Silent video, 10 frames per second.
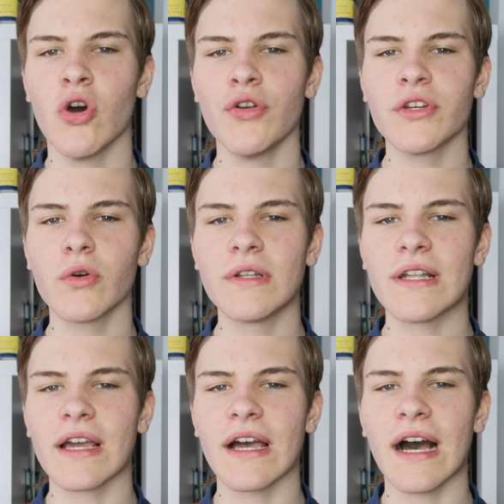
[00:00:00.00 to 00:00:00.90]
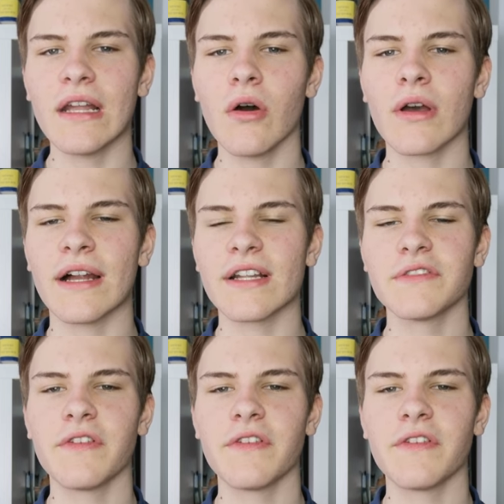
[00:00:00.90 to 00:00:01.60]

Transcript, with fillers: und die Grundlage aller organischen